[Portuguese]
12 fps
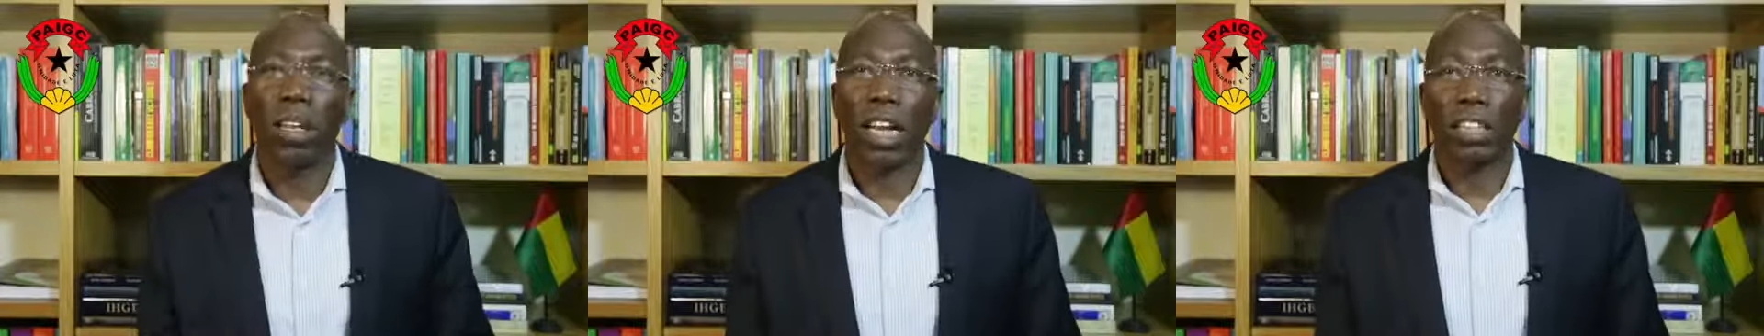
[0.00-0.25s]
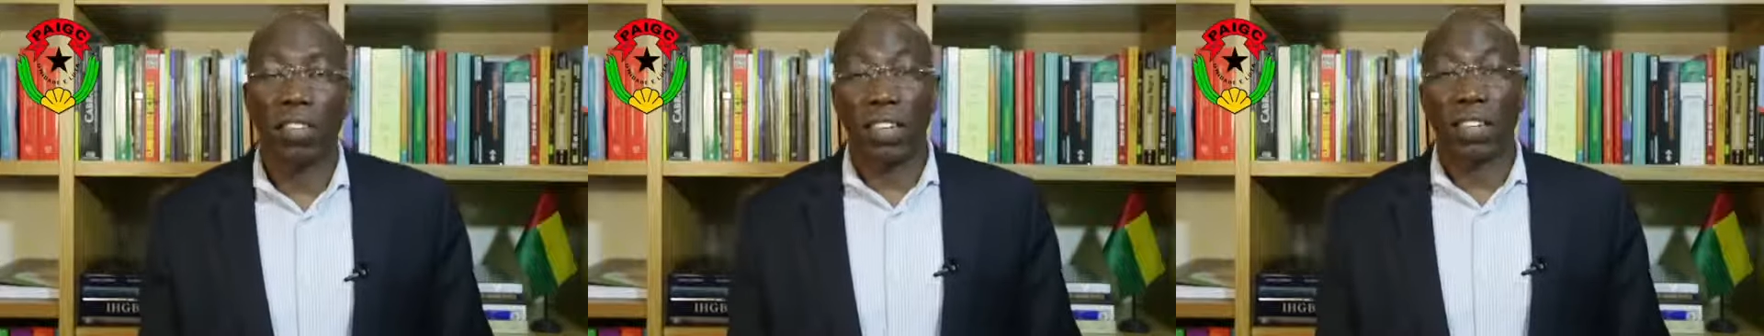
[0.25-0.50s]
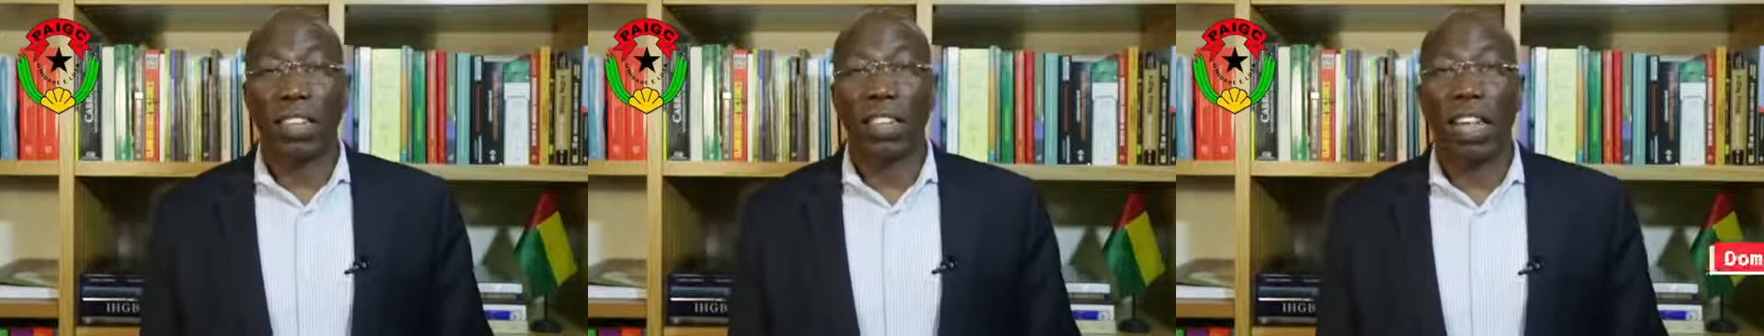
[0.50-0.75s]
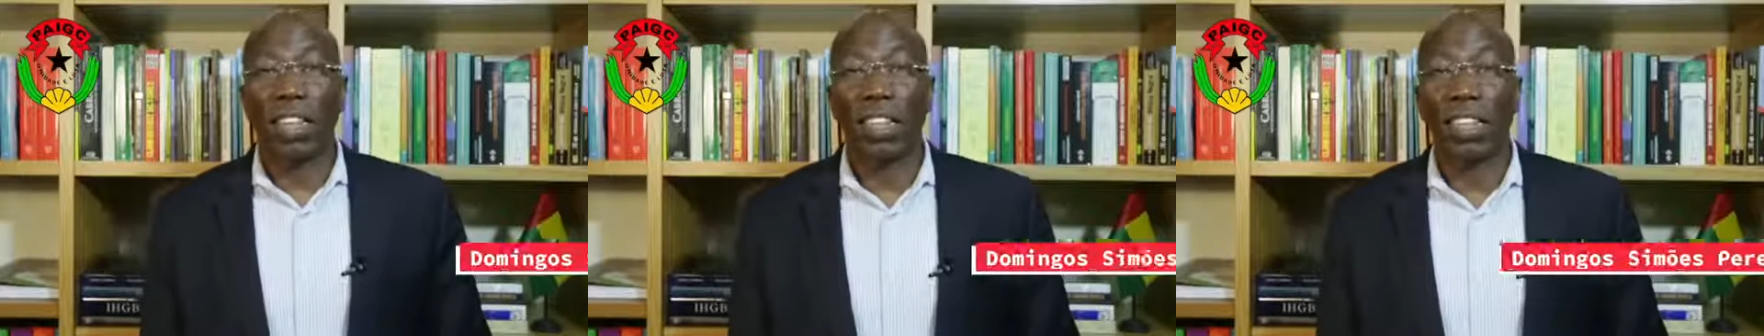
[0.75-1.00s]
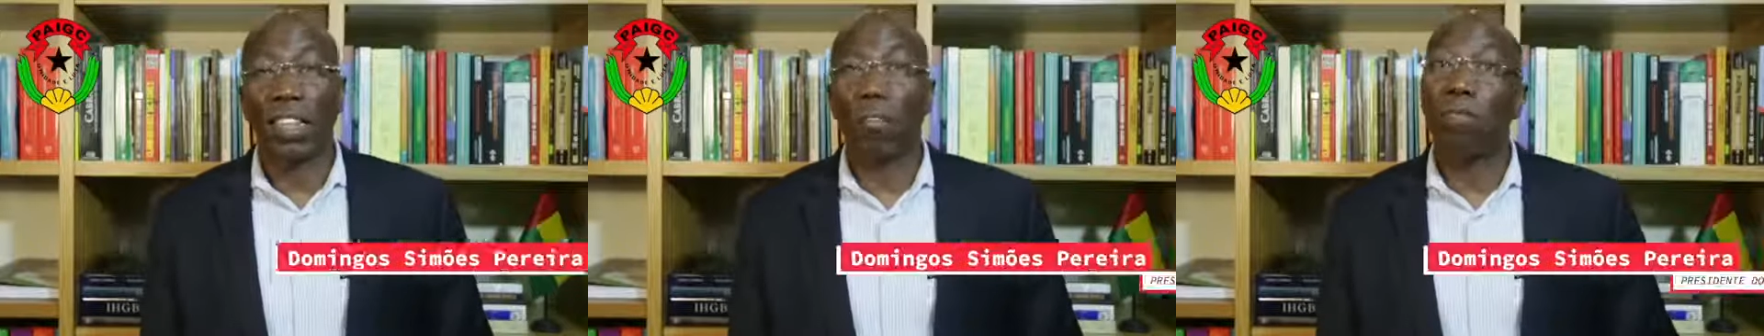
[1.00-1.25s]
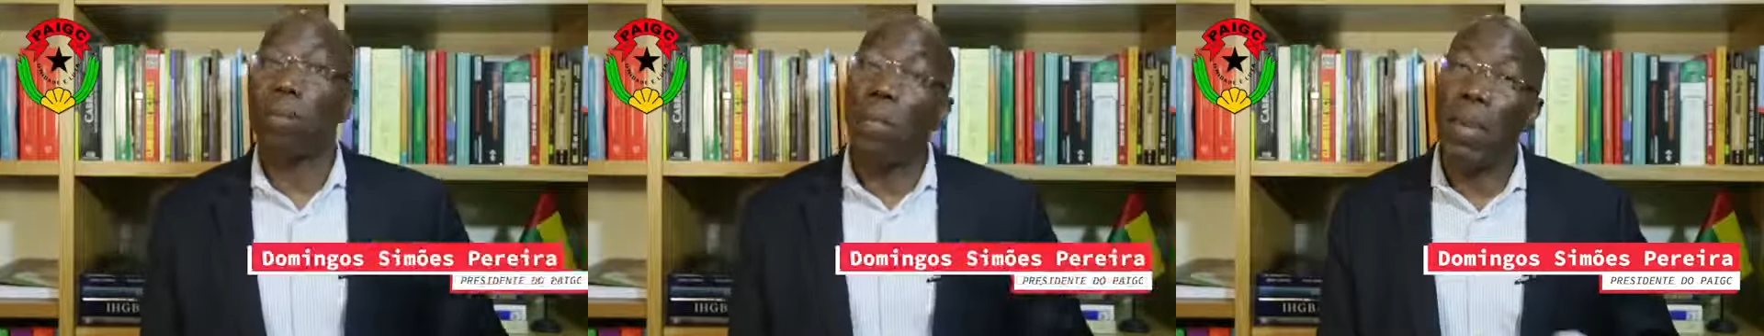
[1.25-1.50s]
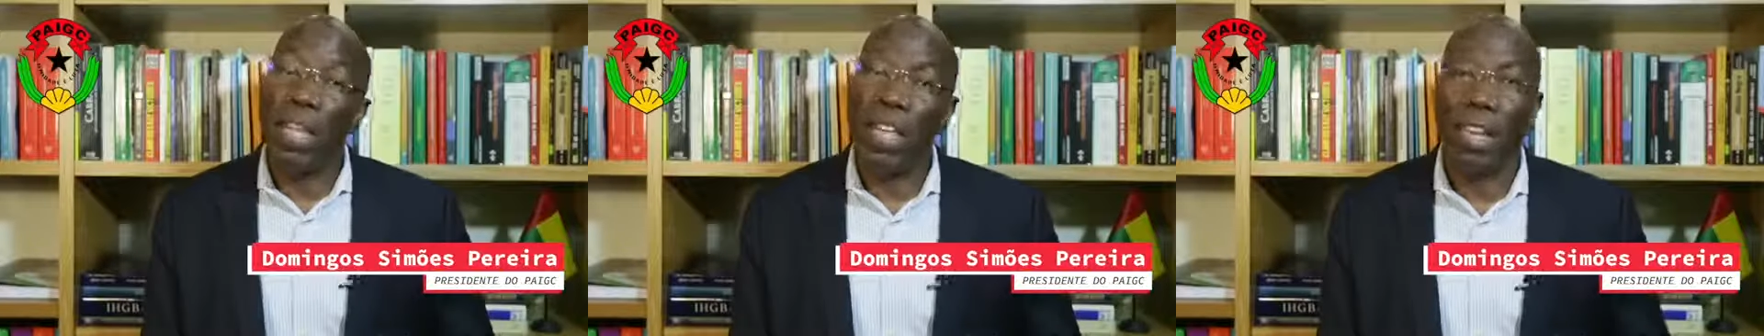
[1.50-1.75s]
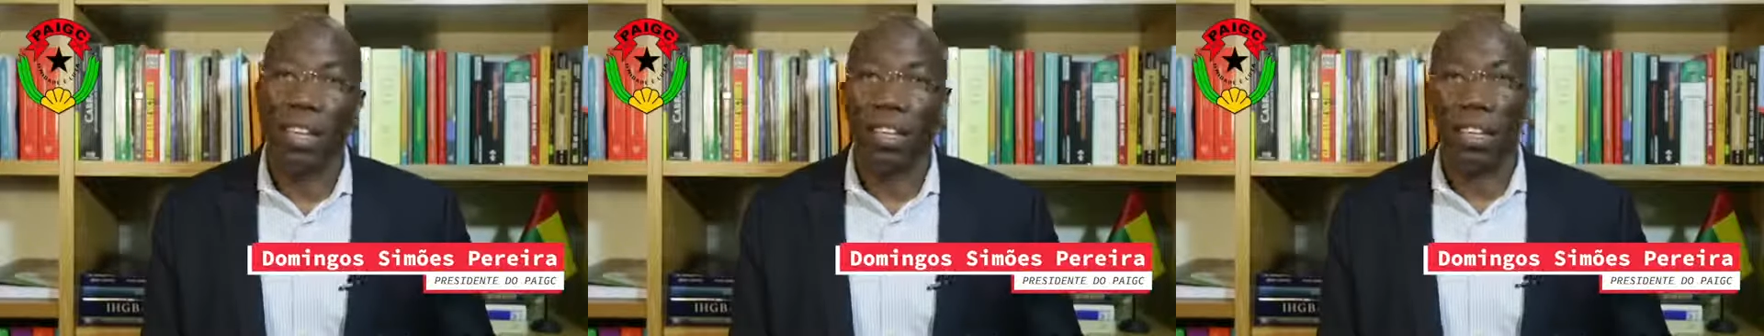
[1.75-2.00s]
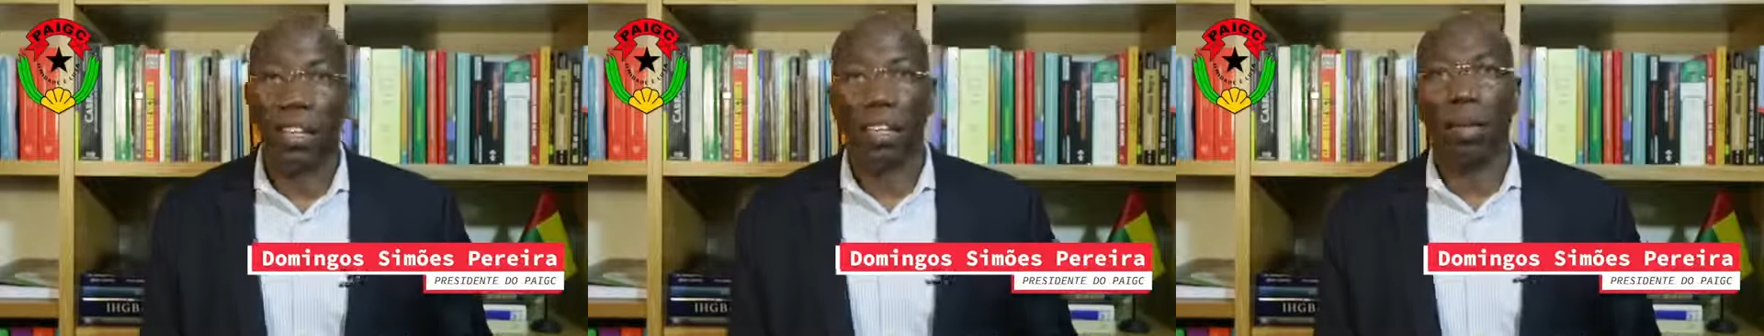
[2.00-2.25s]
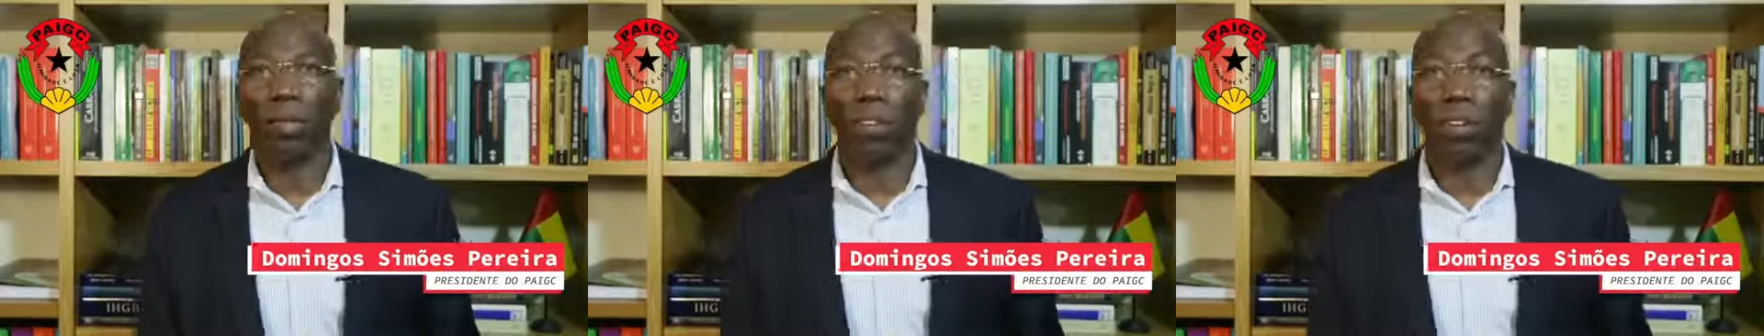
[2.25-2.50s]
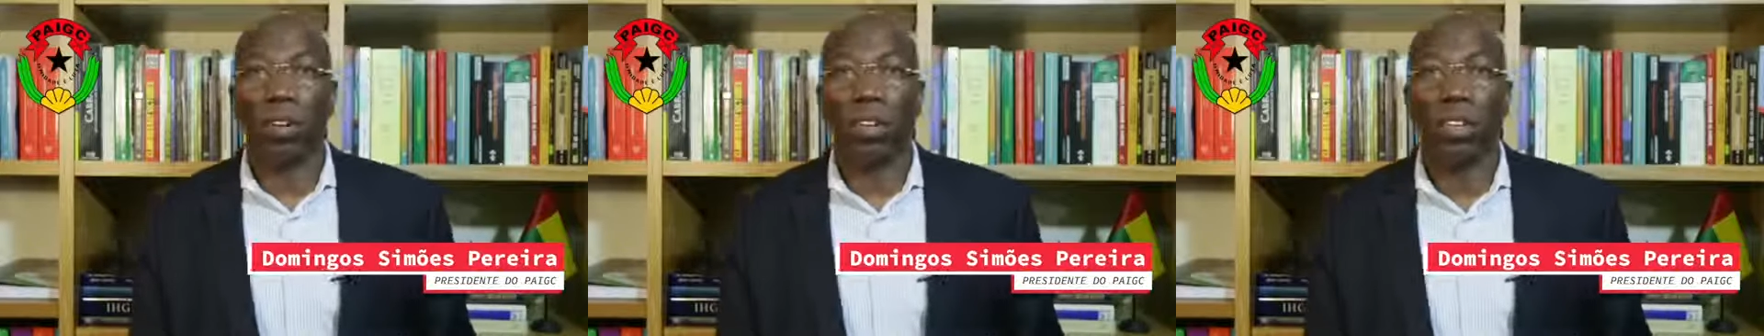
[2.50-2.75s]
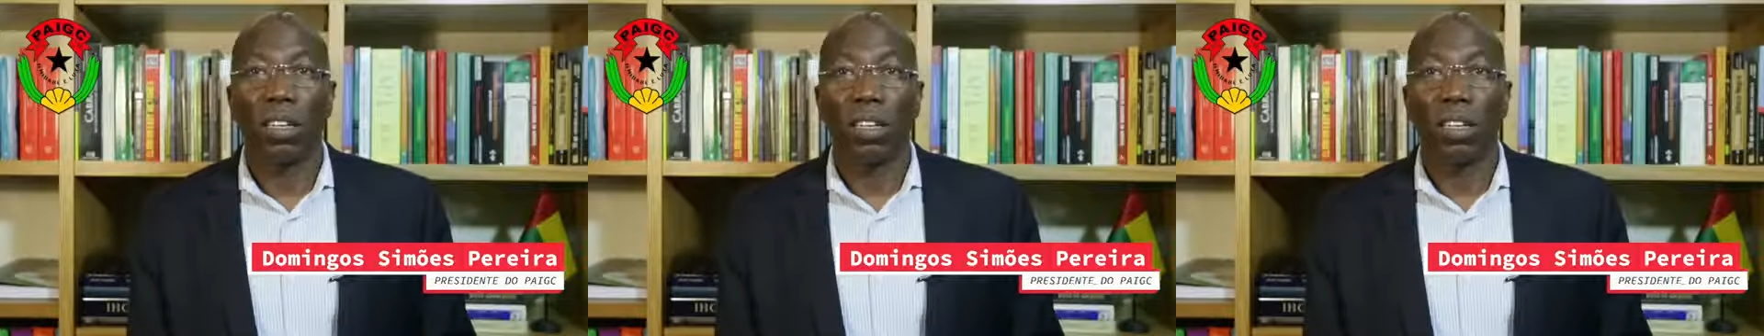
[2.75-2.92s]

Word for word: Às vezes até atingir família de que pessoa.